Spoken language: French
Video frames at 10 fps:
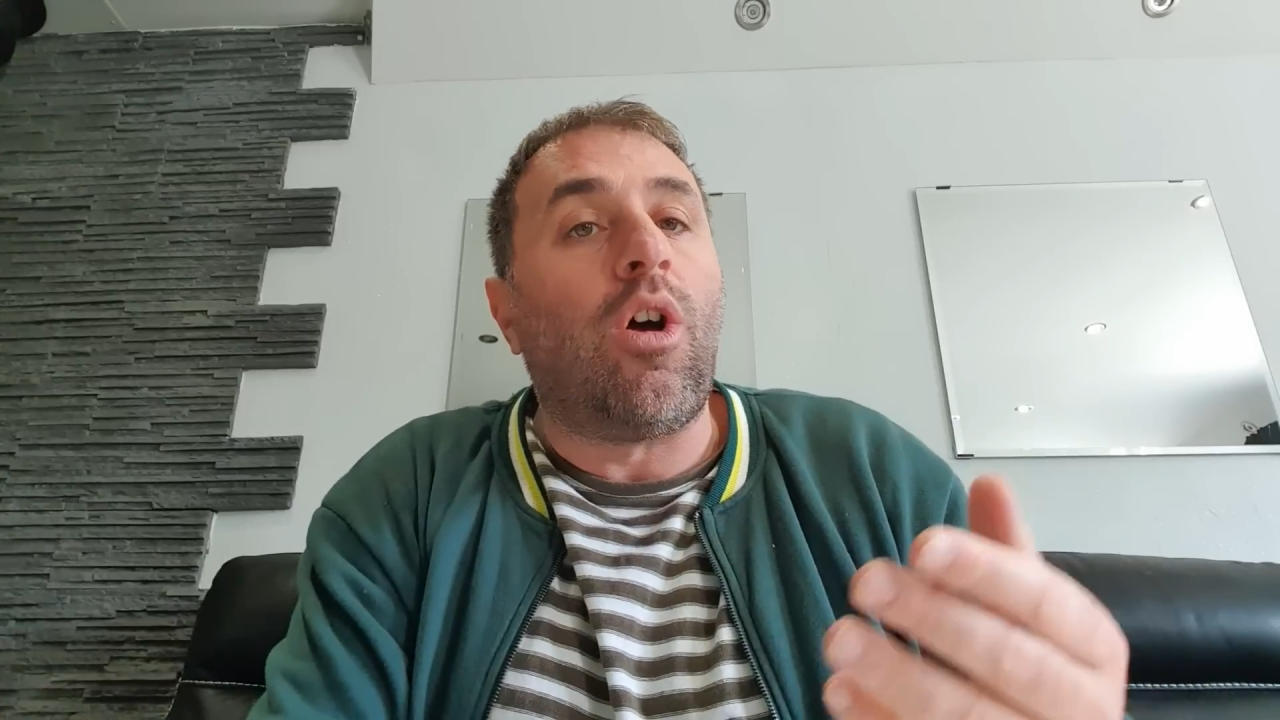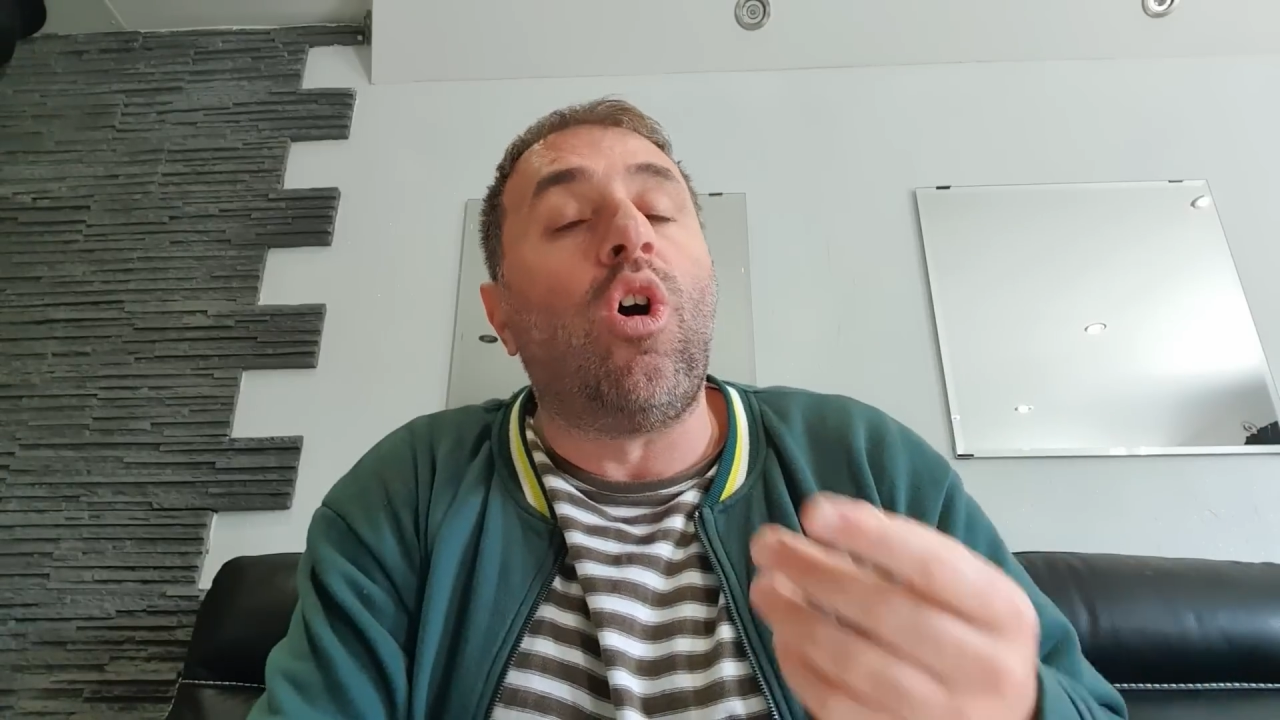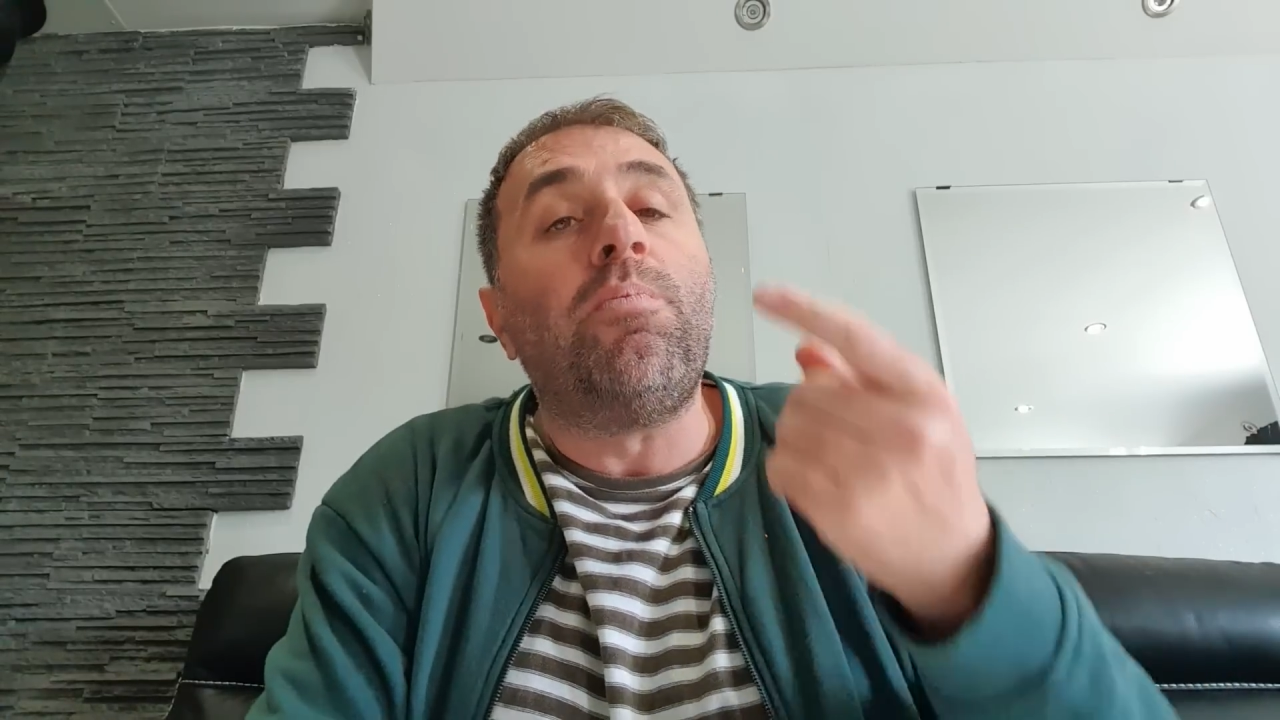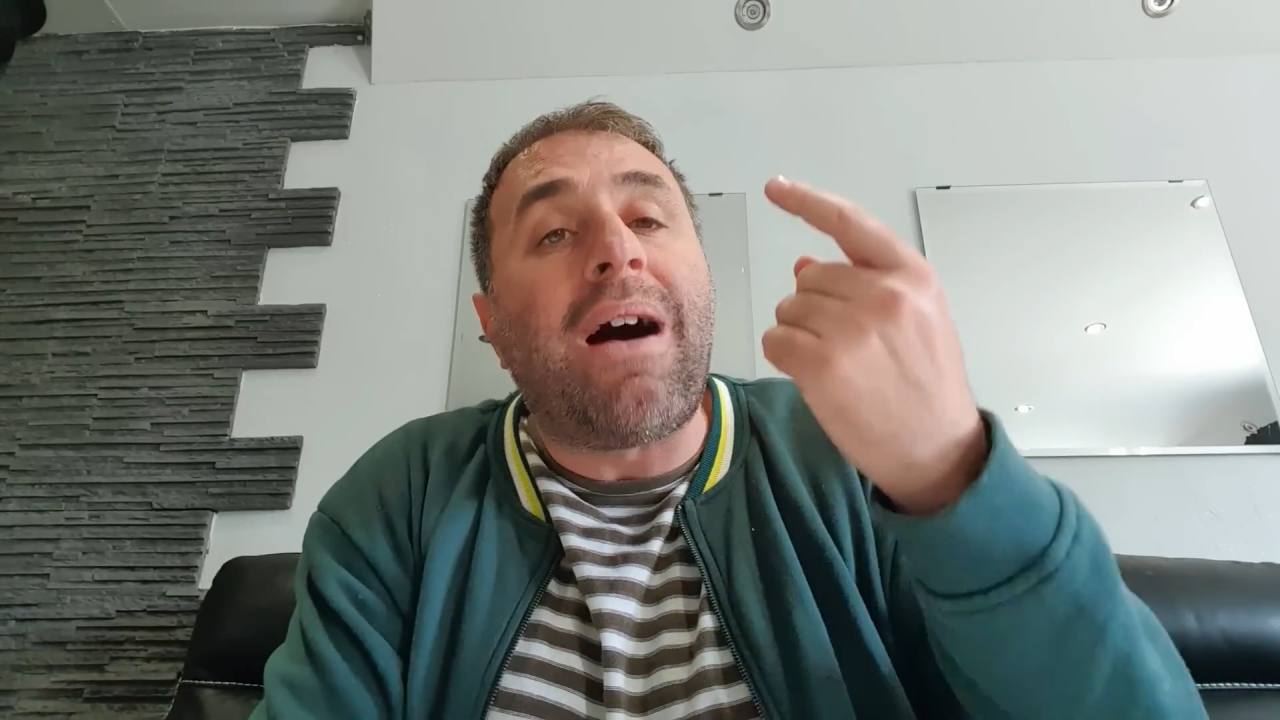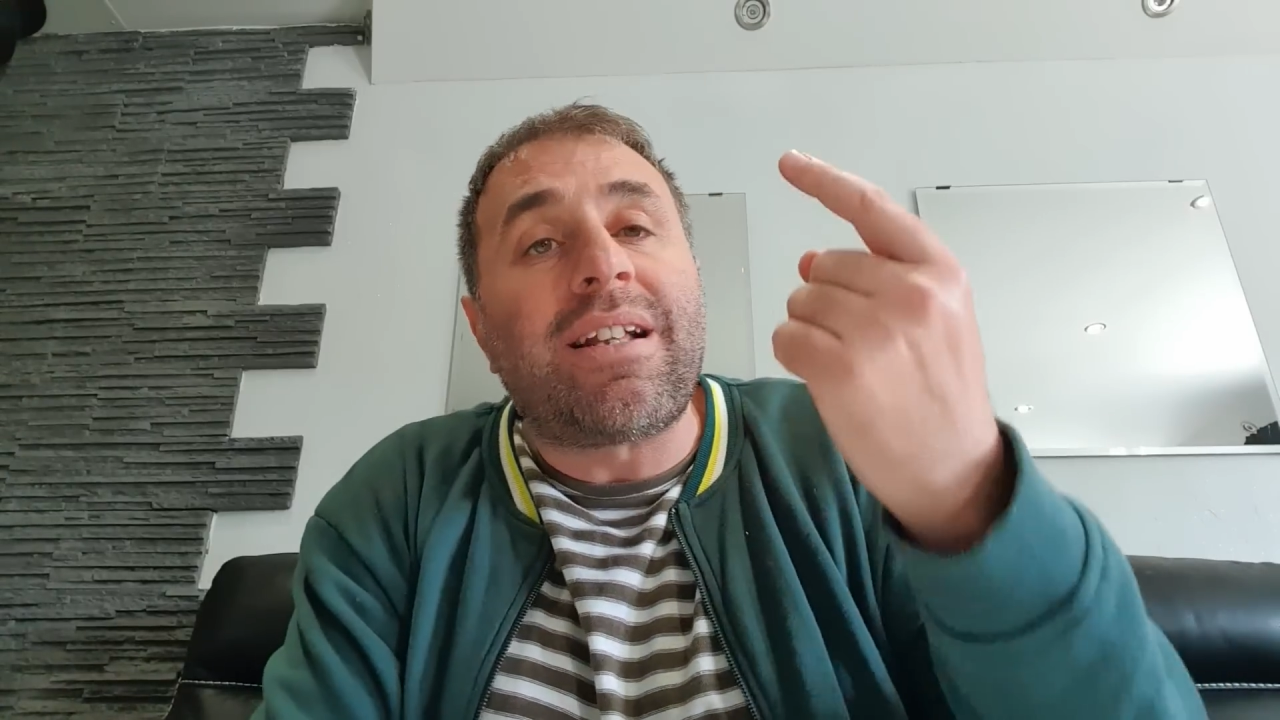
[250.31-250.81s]

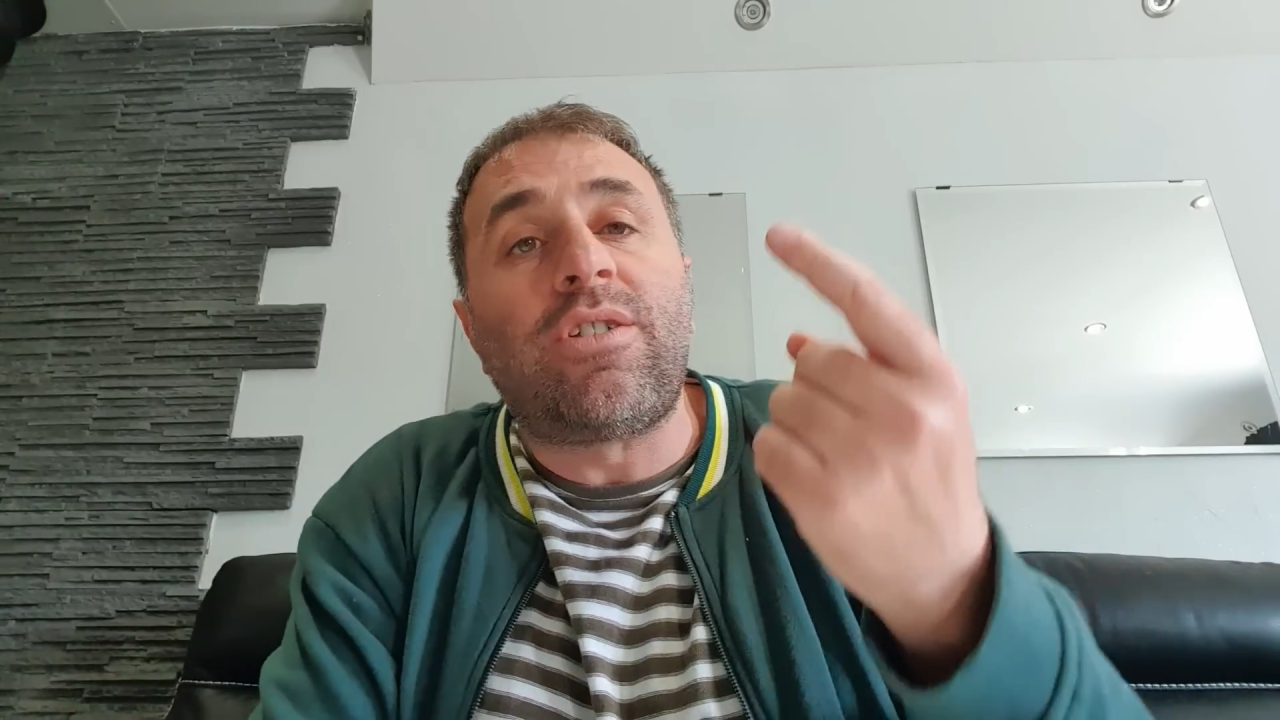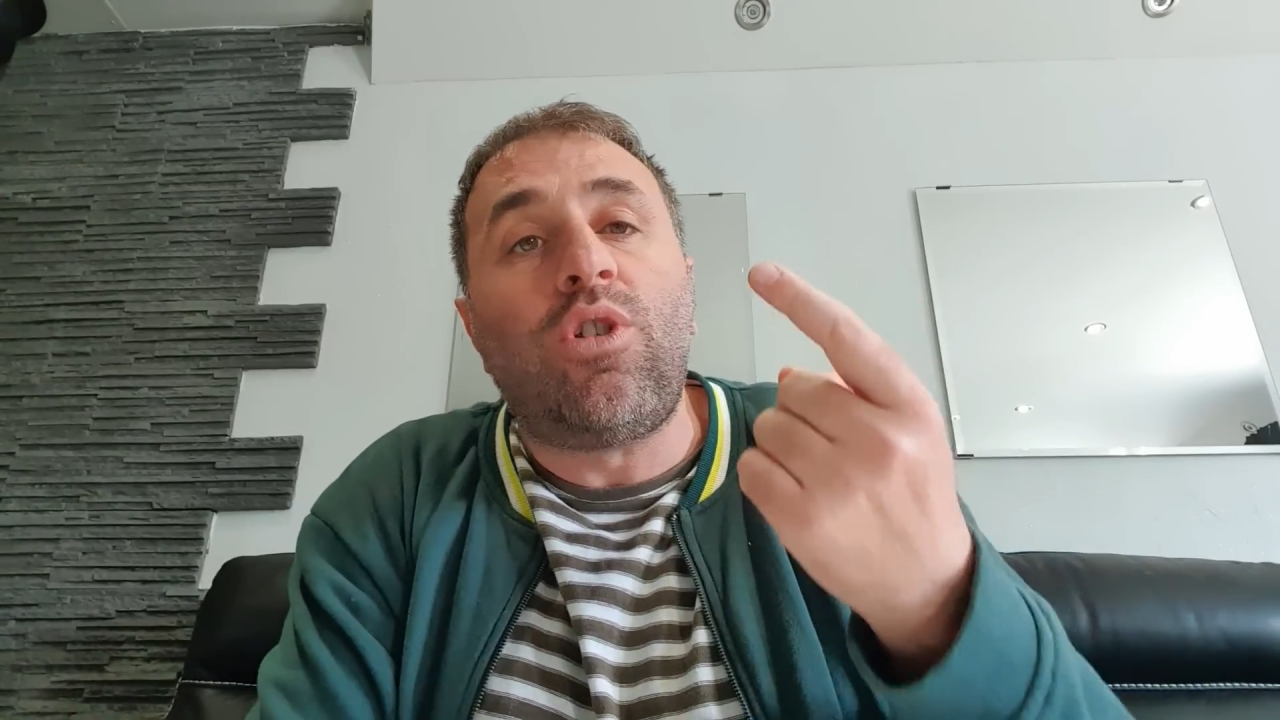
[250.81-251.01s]
En mars